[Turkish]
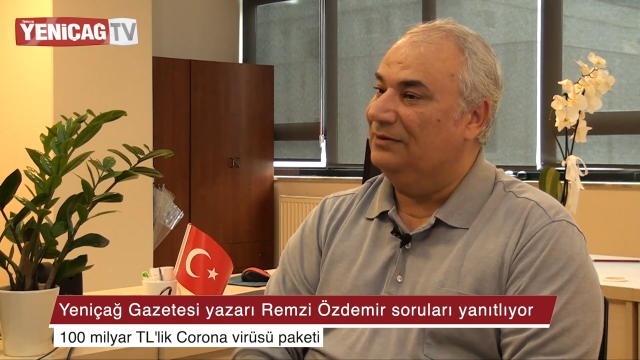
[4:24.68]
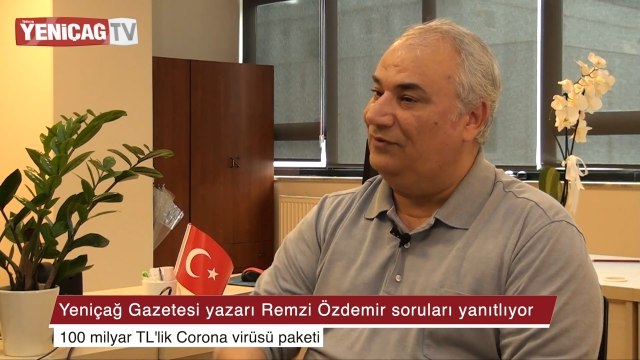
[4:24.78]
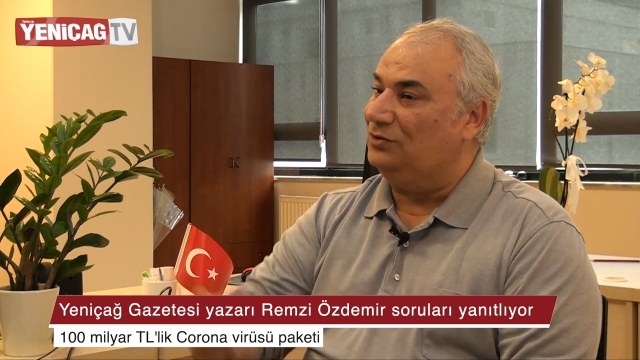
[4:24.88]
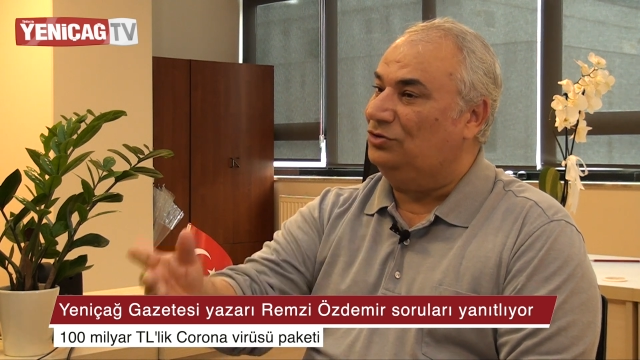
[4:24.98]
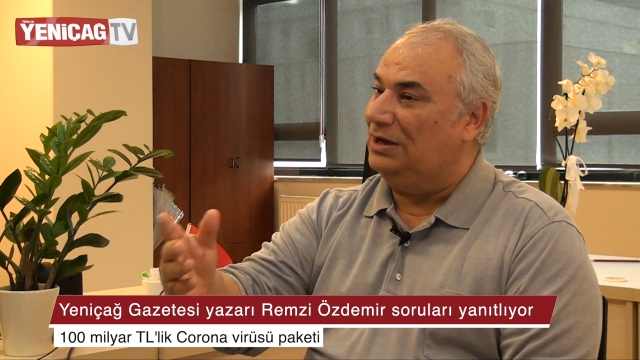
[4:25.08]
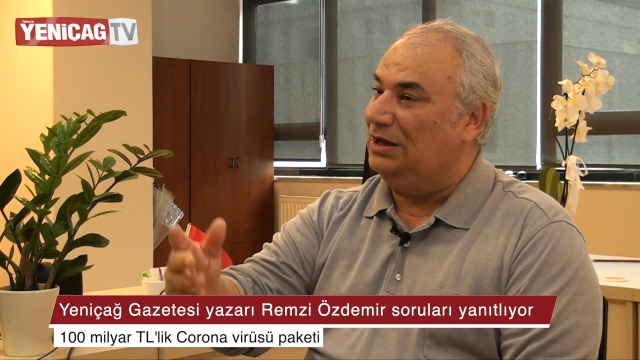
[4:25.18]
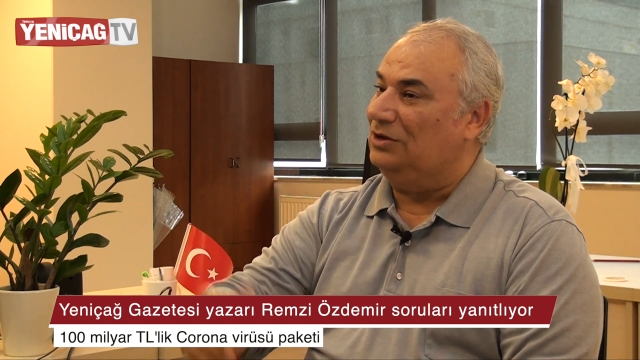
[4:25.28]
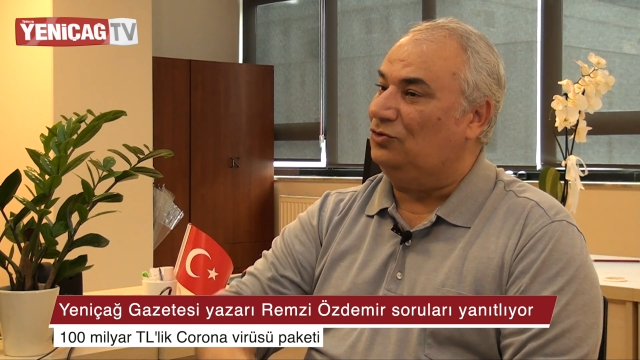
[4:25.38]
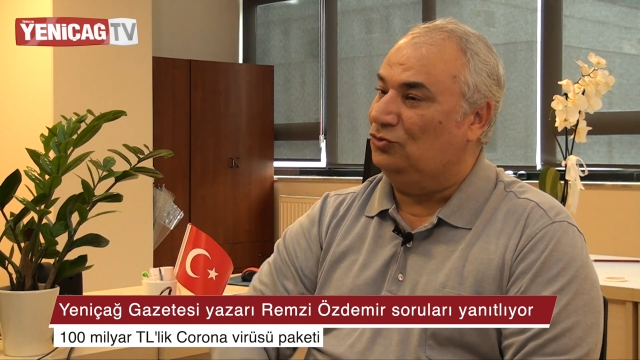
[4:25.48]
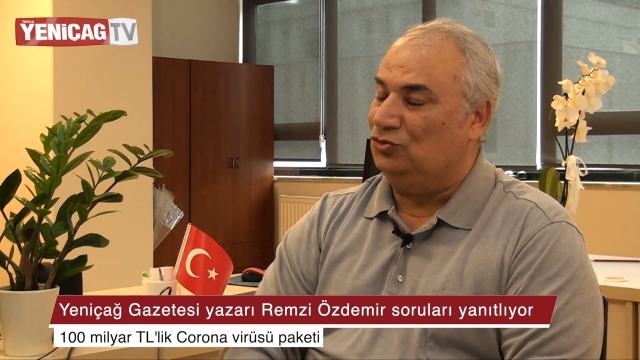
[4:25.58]
Fatura
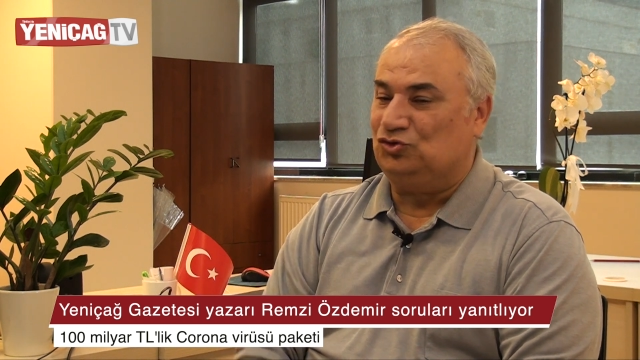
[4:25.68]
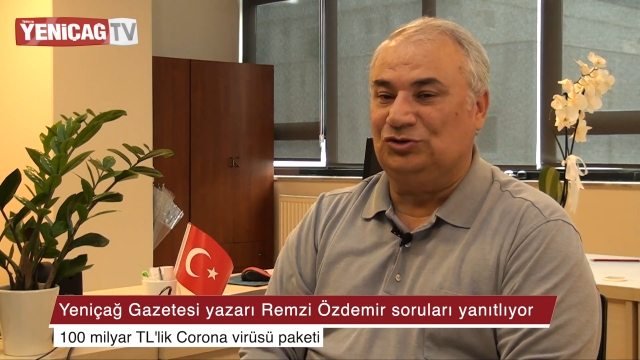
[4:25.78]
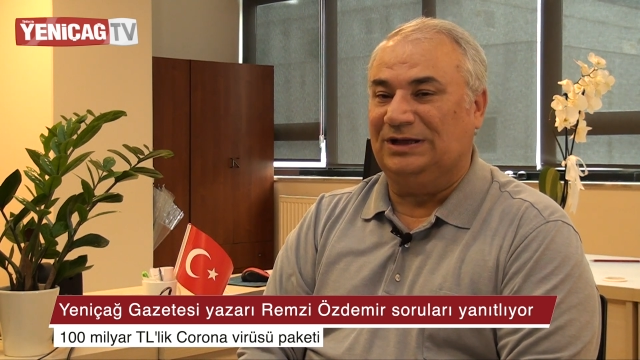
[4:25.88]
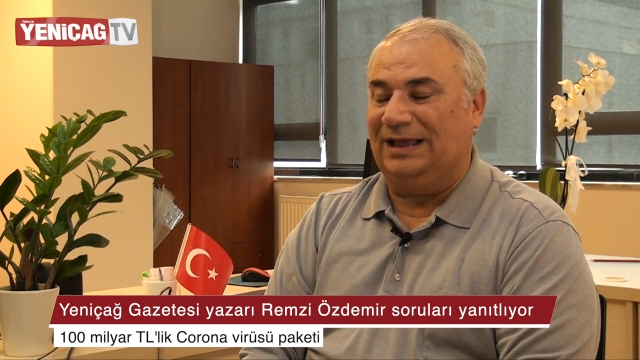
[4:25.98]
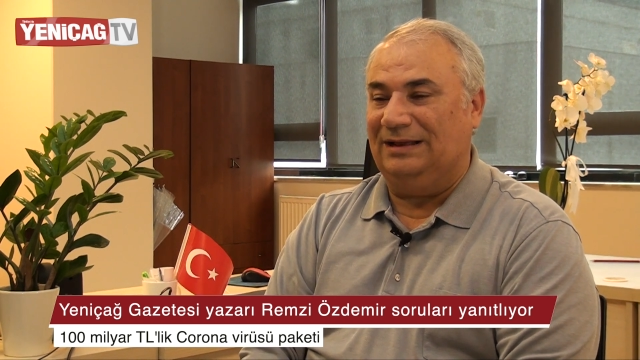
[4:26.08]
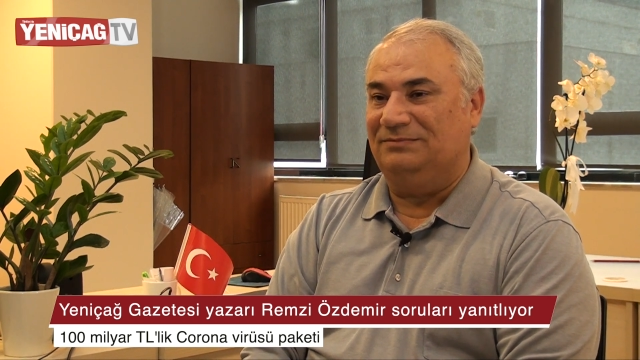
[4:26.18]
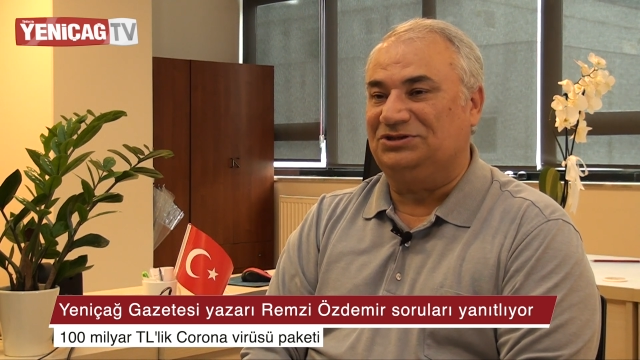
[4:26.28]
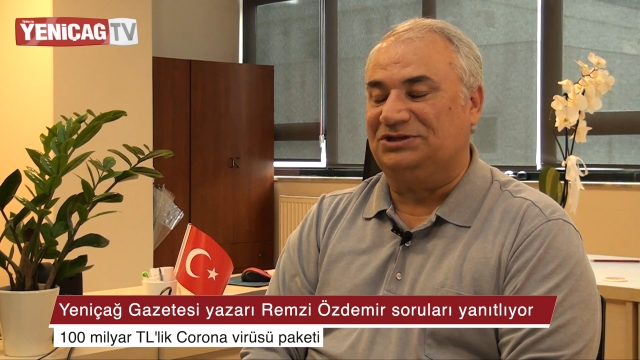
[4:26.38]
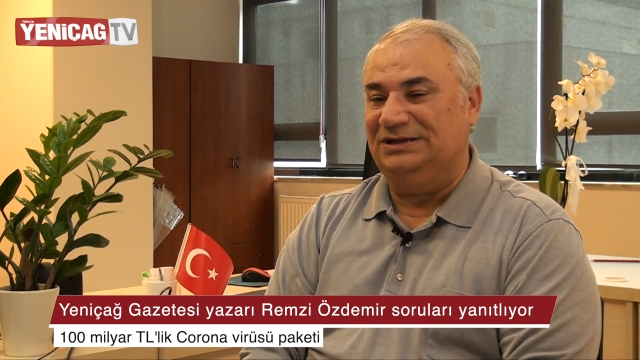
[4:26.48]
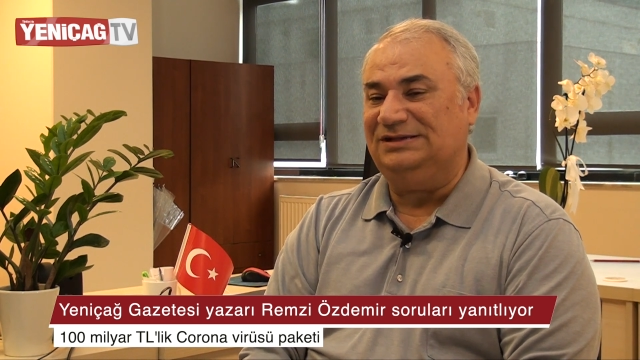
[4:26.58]
konusuna
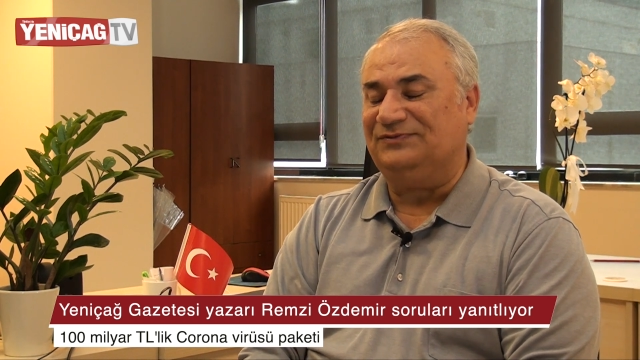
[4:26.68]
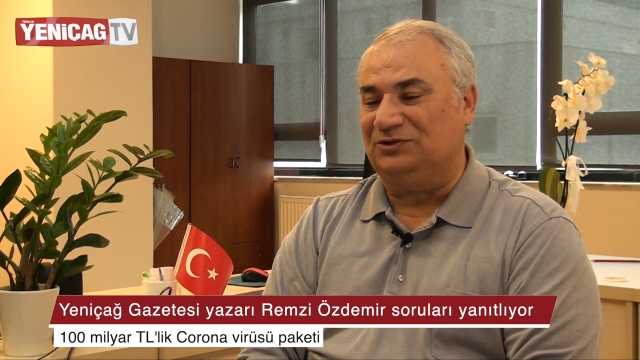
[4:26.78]
gelmiştiniz.